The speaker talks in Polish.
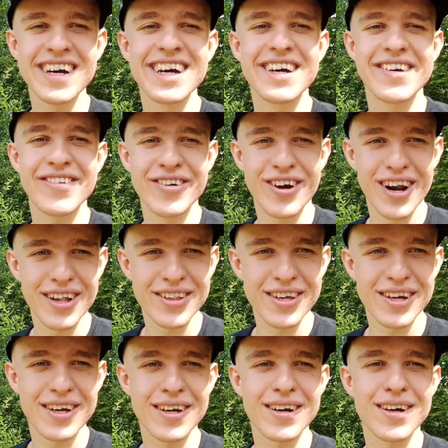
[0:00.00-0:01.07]
w
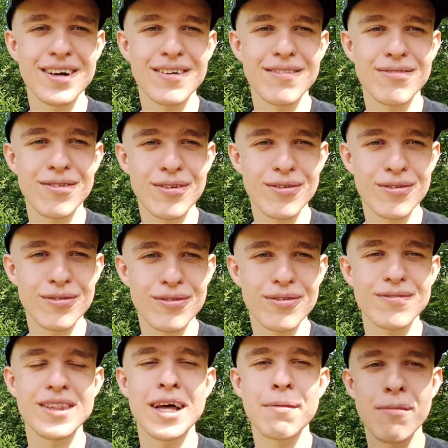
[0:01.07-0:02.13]
kolejnych vlogów
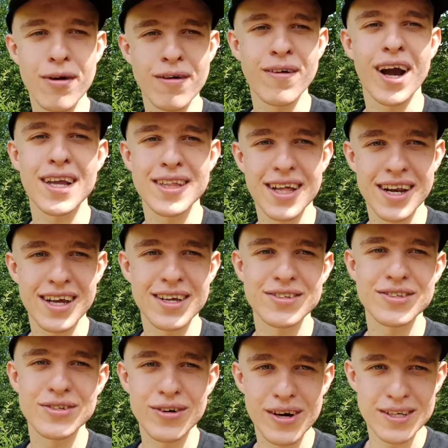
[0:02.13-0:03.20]
na moim kanale.
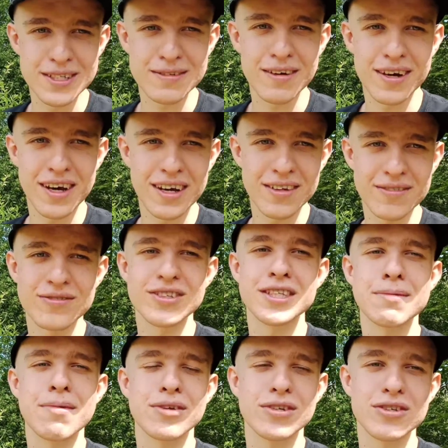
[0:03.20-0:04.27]
Dziękuję za uwagę.
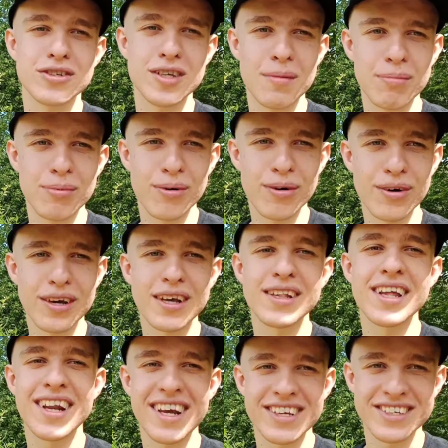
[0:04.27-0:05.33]
Trzymajcie się ciepło i na
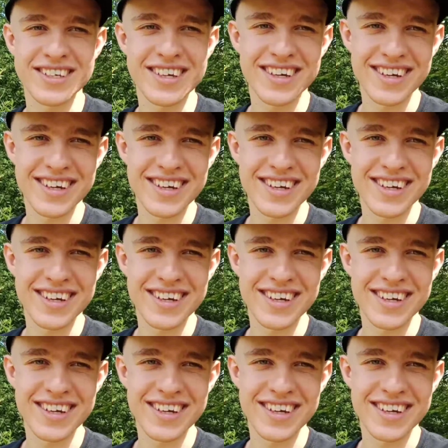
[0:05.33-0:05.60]
razie.